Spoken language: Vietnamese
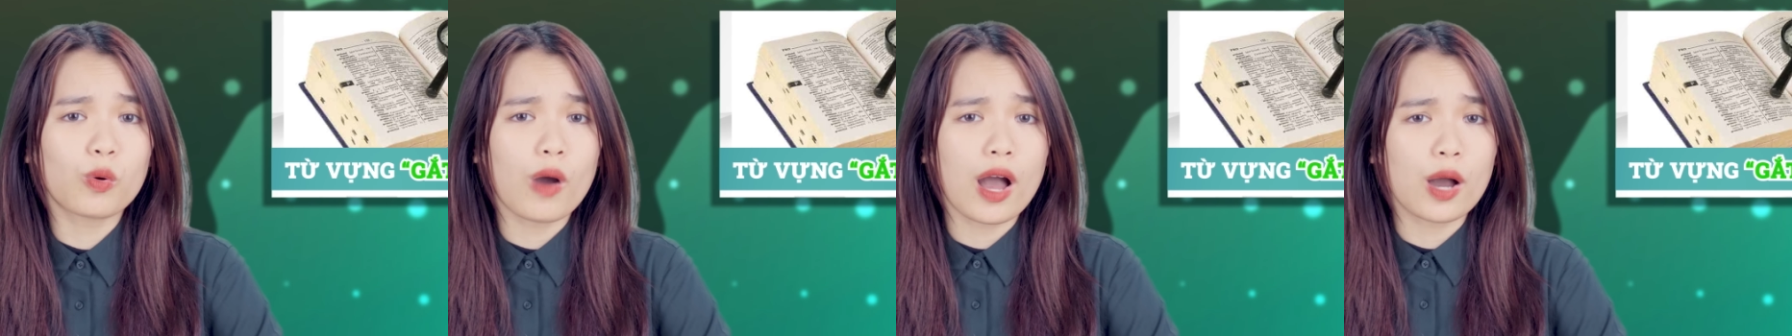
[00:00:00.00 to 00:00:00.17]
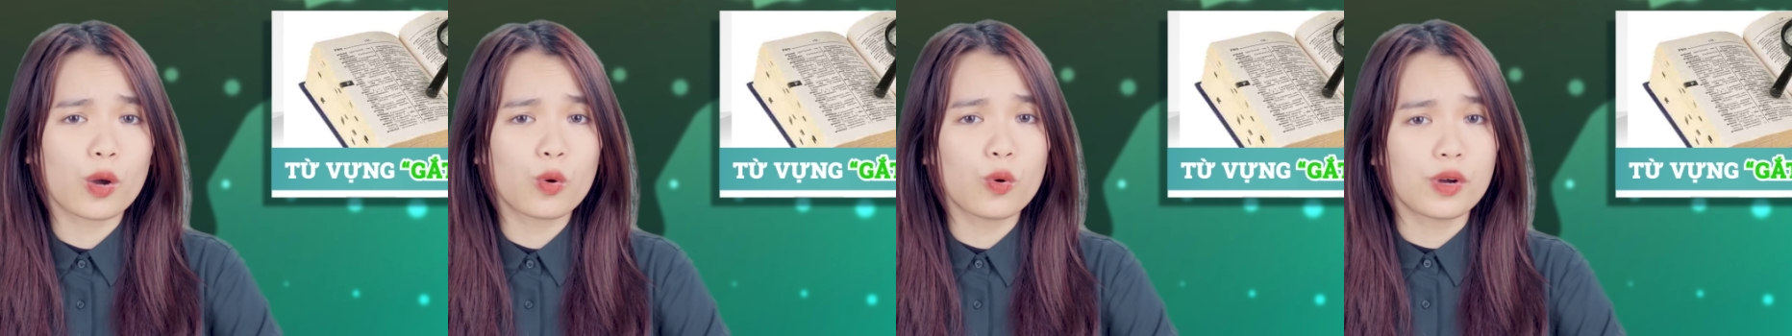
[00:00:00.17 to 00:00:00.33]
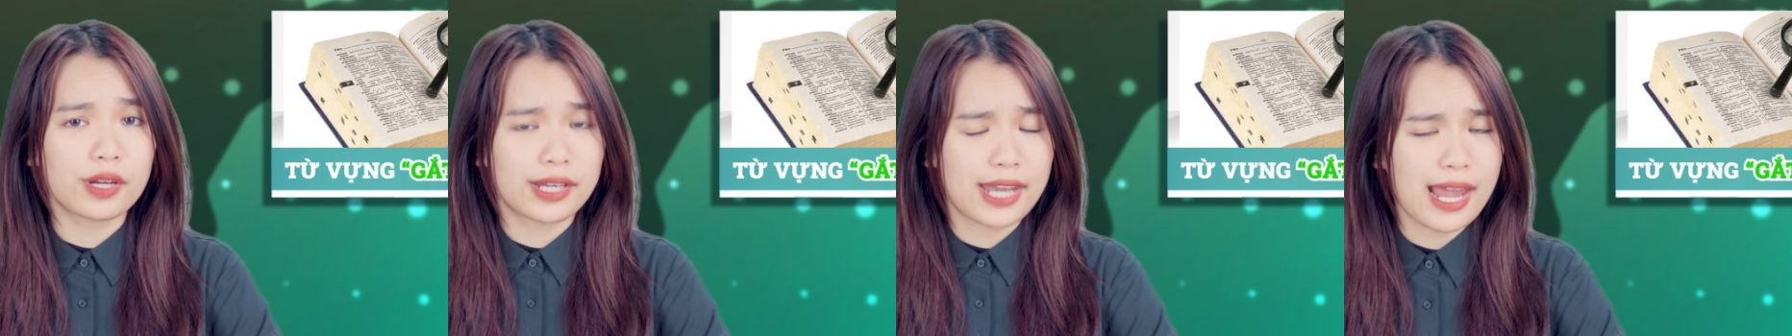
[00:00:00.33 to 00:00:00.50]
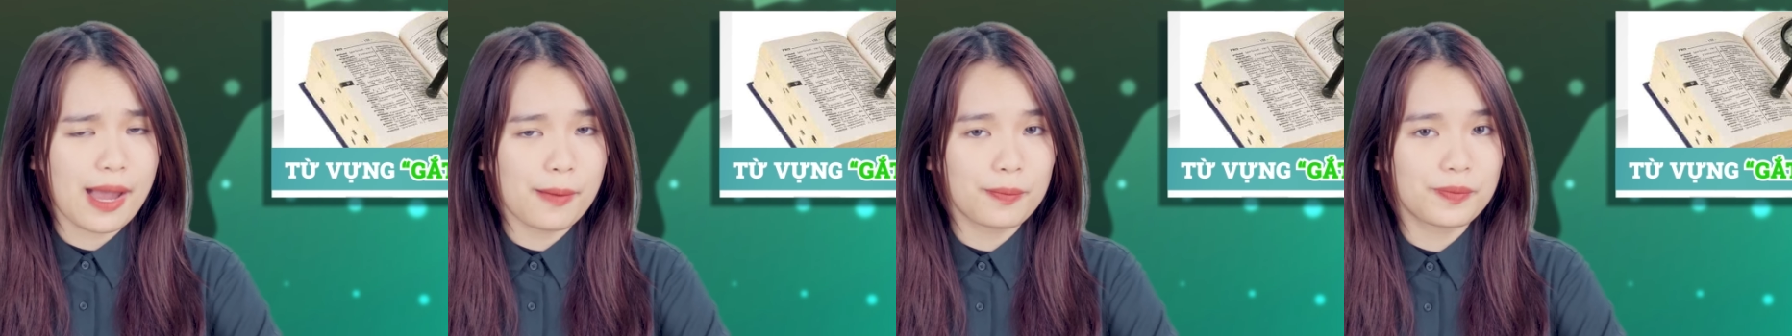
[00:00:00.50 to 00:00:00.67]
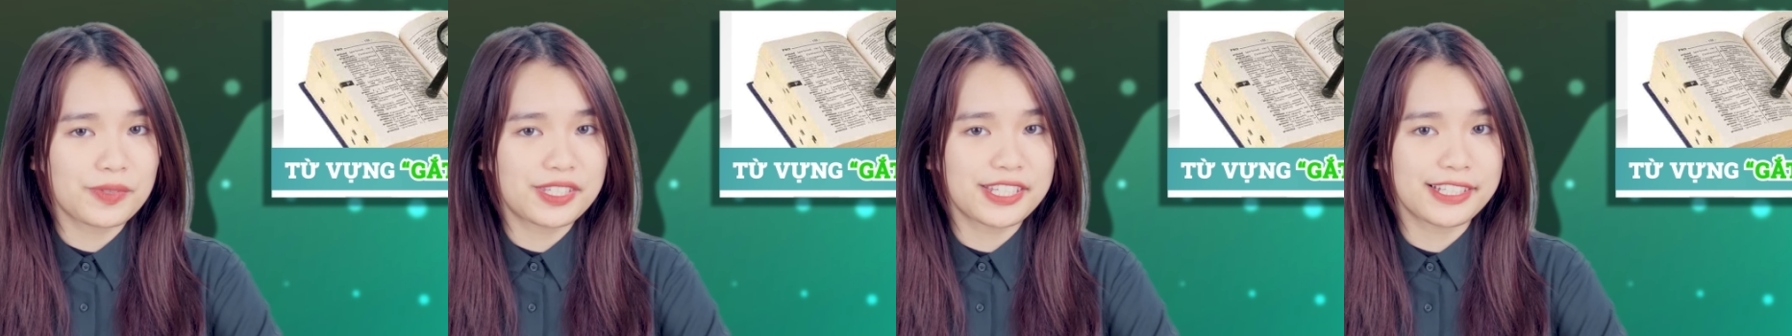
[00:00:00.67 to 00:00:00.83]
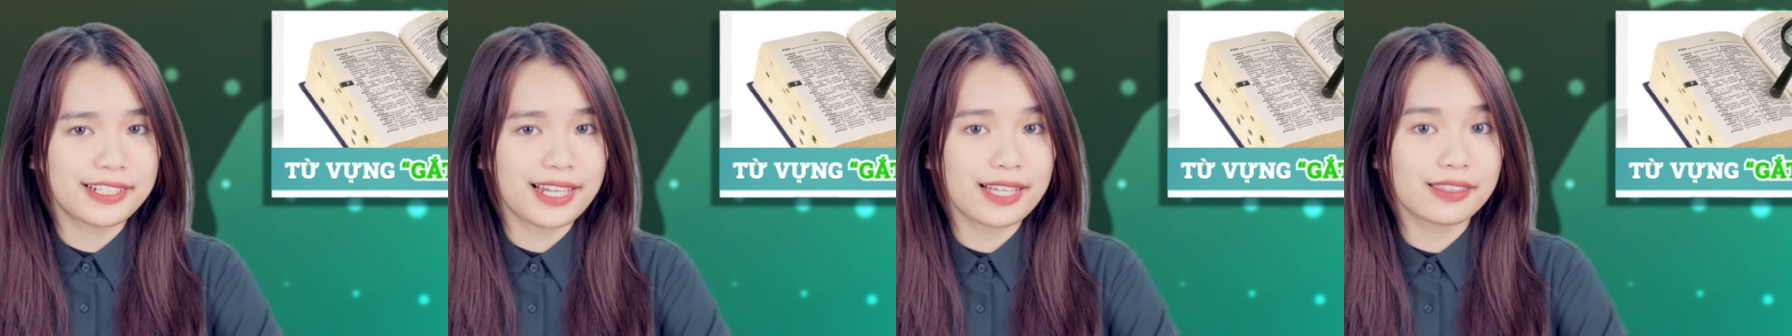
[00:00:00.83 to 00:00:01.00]
khóa của
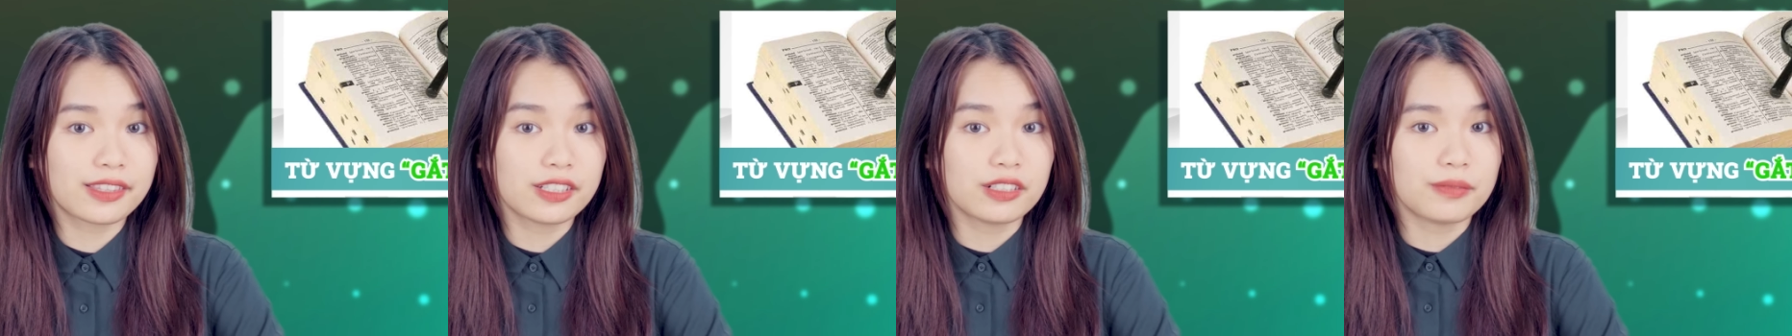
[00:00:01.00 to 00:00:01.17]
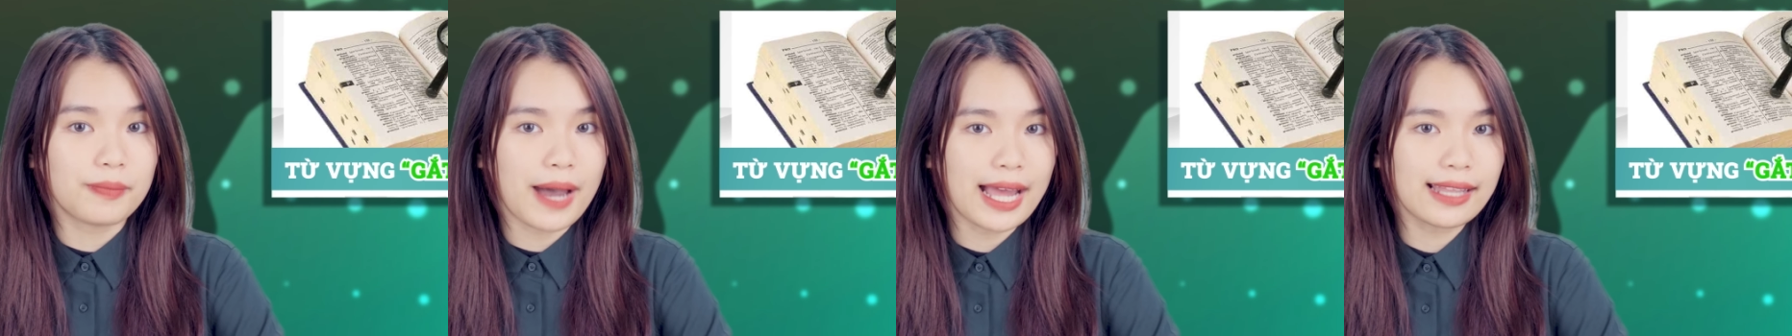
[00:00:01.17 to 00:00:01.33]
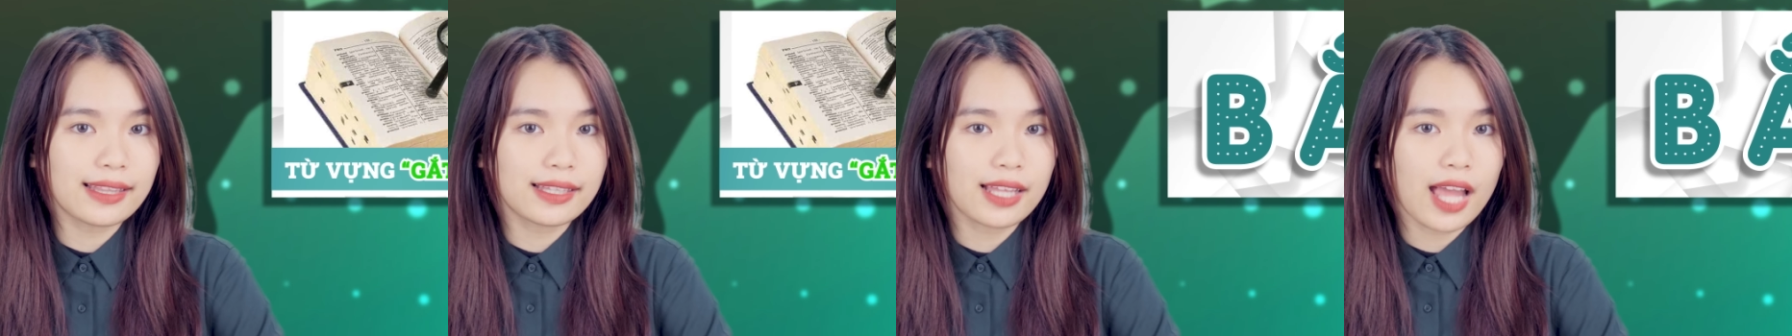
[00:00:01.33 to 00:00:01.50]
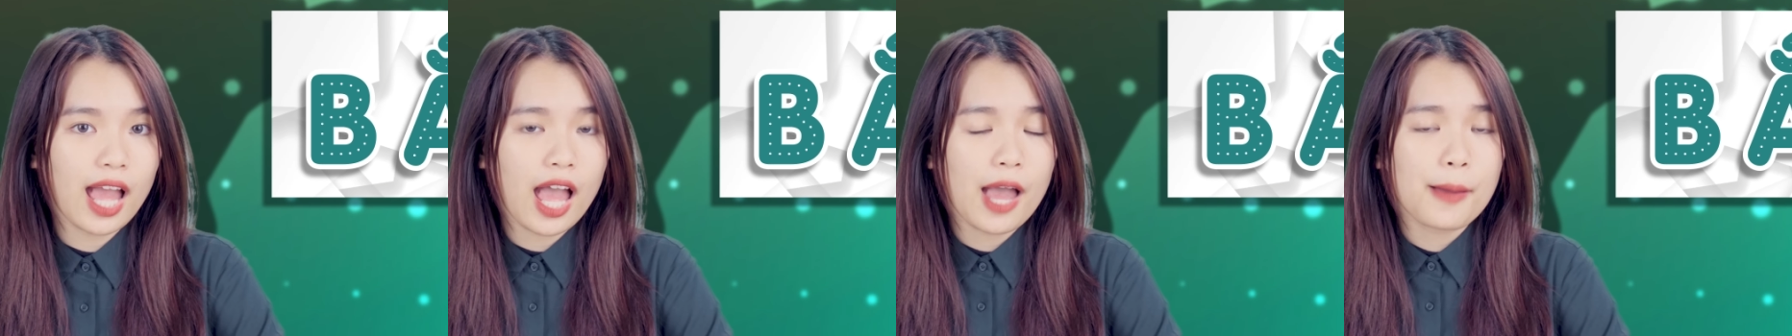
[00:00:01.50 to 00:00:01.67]
năm chính là từ bắt,